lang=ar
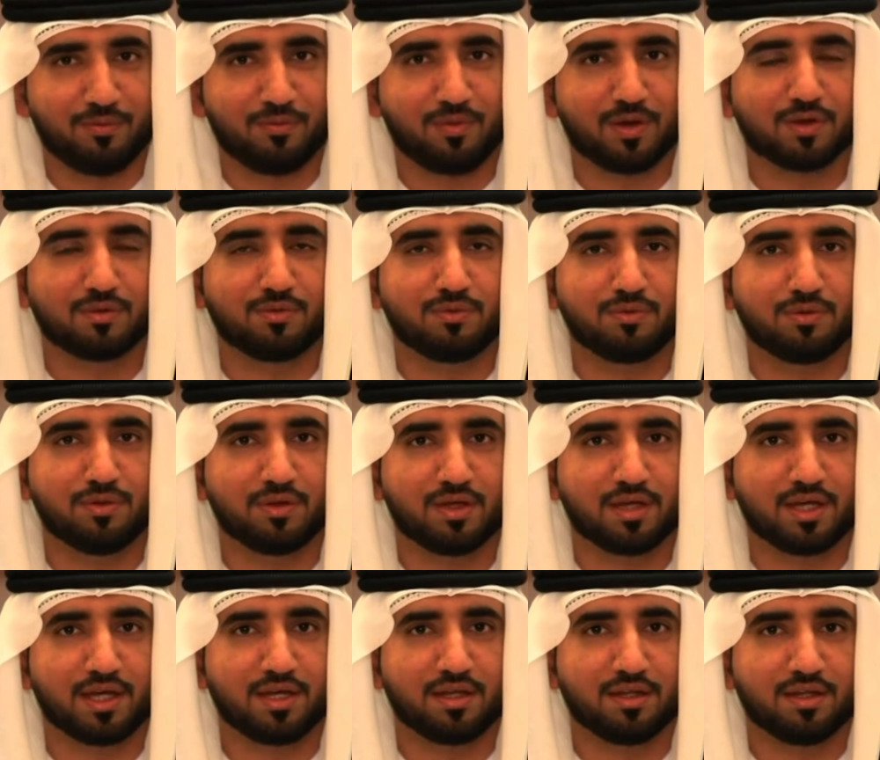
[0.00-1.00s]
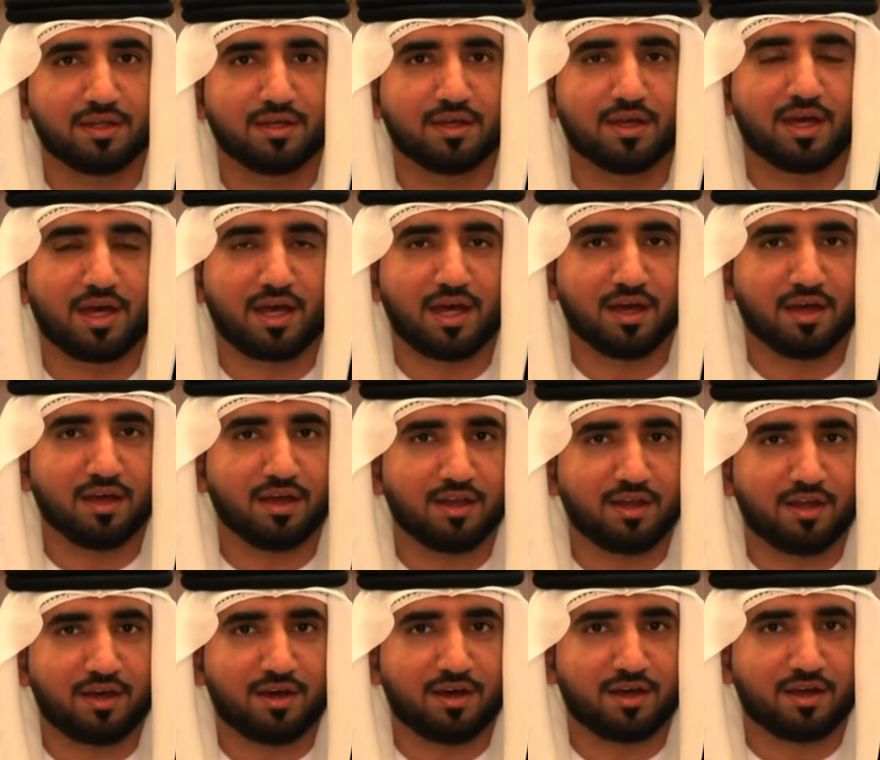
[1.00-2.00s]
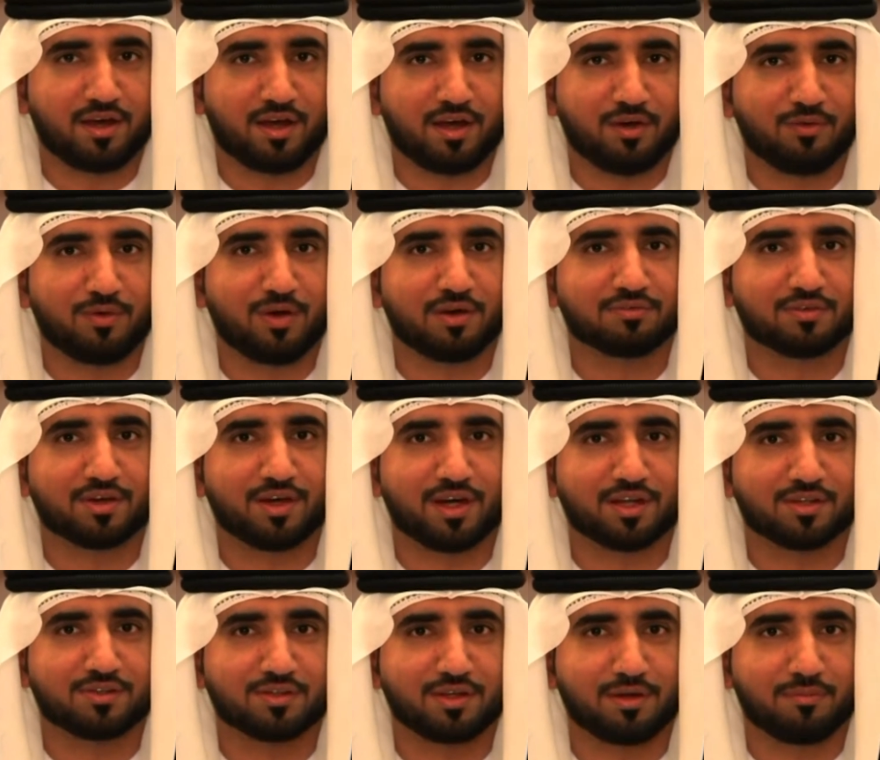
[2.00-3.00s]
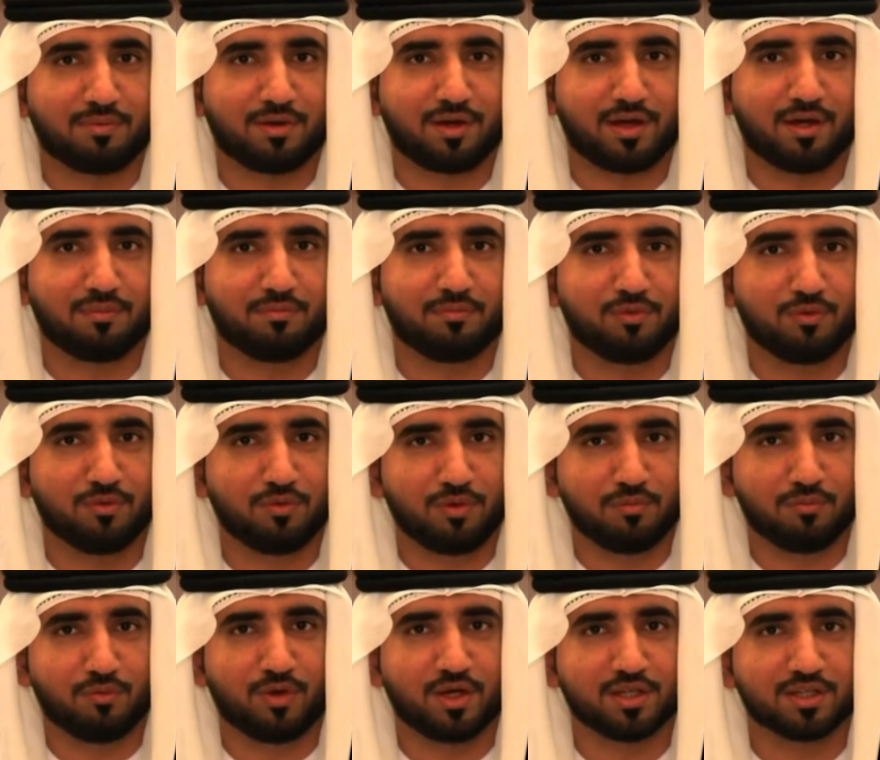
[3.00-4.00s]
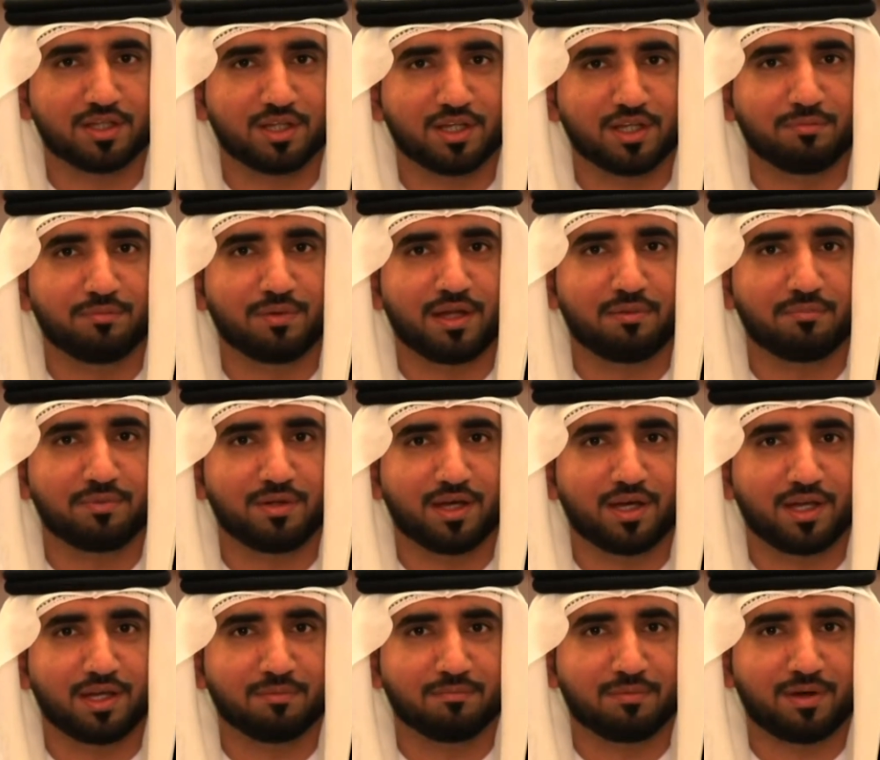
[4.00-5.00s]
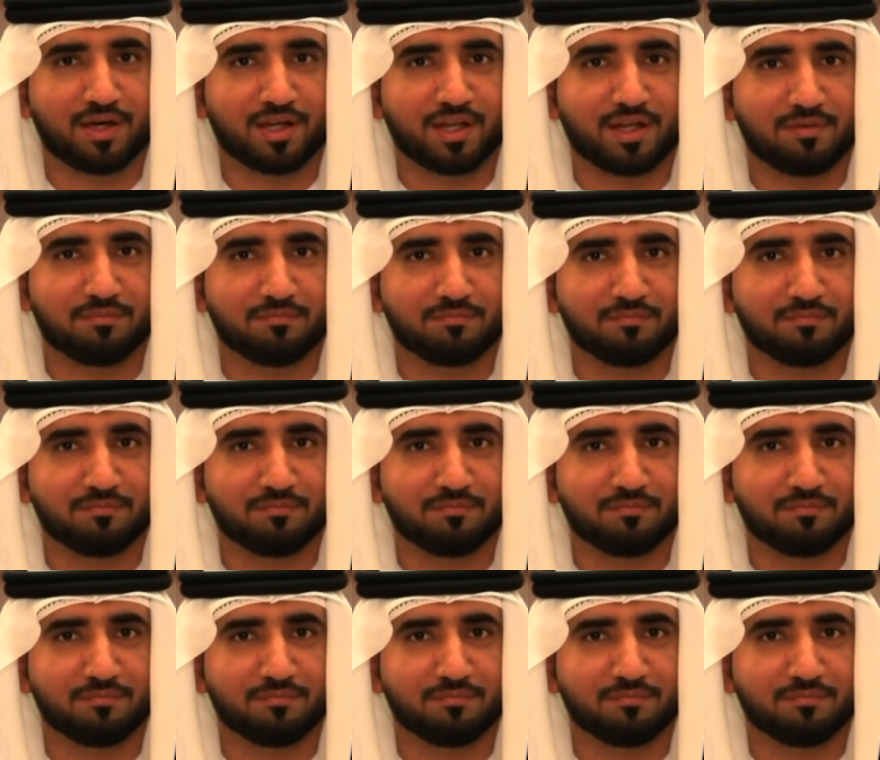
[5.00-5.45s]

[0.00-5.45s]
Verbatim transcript: واكون يعني انقل اراء وافكار الشباب والمواطنين من ابناء الاماره.